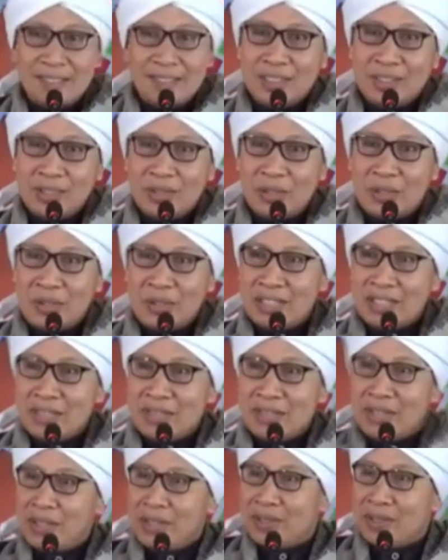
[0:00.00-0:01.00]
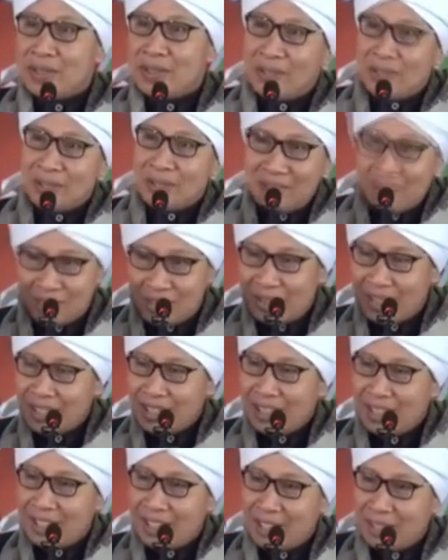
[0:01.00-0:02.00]
dukun sama dukun
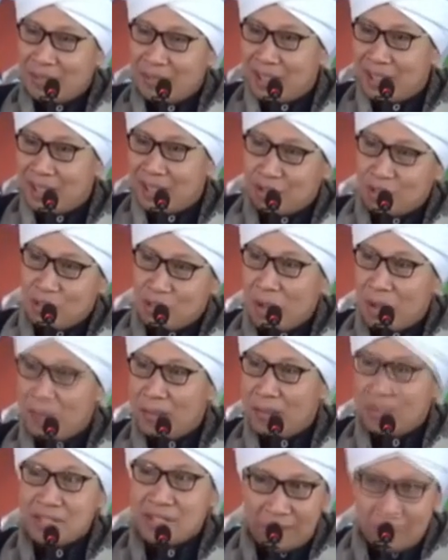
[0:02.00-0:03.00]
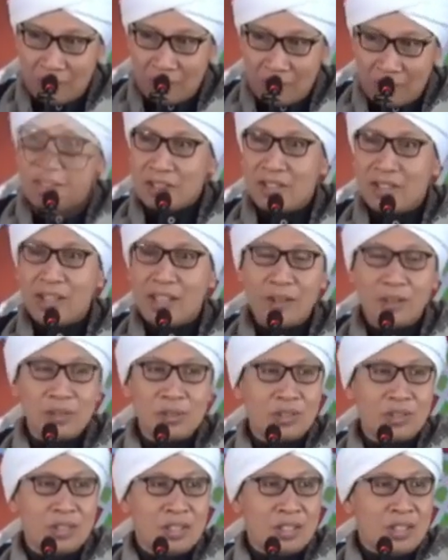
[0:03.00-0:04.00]
seolah-olah hebat, suruh kabar sana kasih
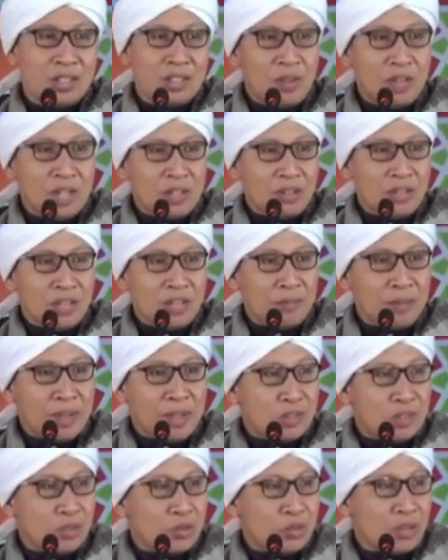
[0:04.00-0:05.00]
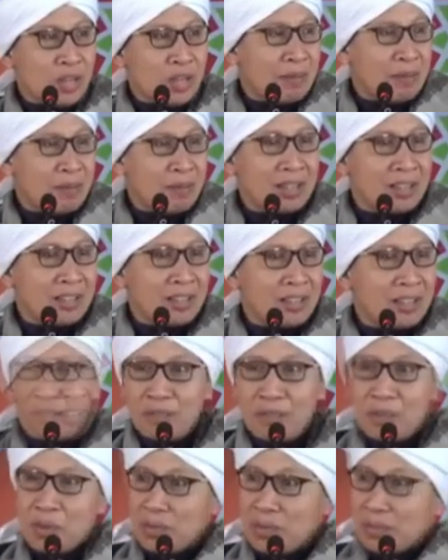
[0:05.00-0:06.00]
tahu. Wali-wali palsu, keramat.
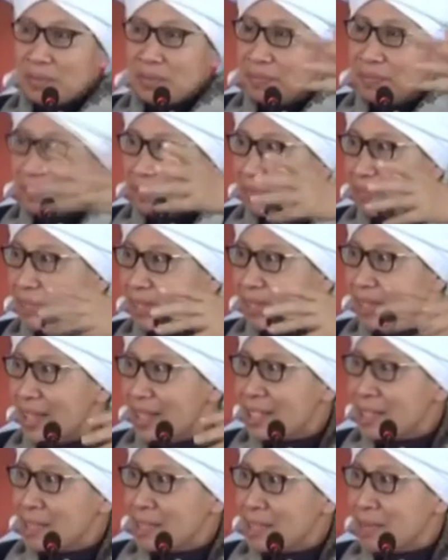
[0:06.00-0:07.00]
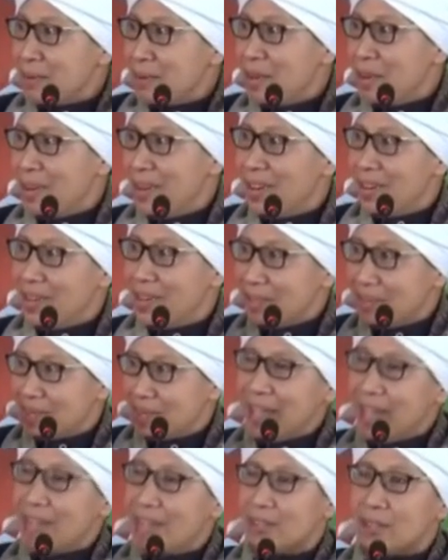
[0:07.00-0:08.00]
Sama-sama bohong
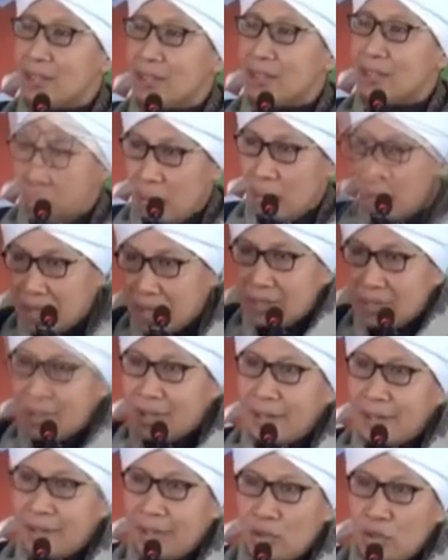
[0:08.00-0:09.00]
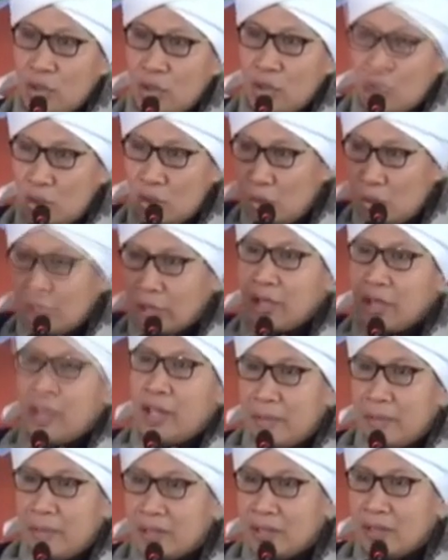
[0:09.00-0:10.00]
misalnya itu. kau oh, pergi ke sana, itu
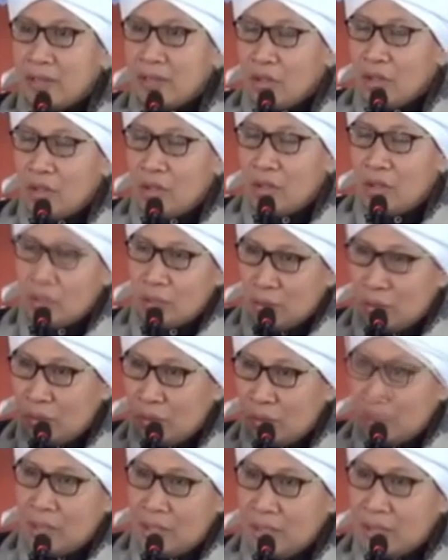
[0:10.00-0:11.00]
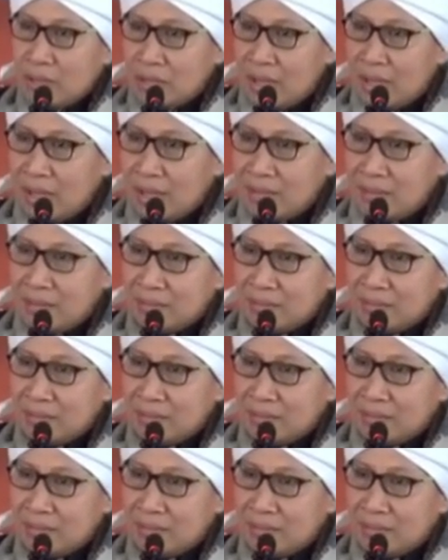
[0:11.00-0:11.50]
kayak hebat, itu wali besar.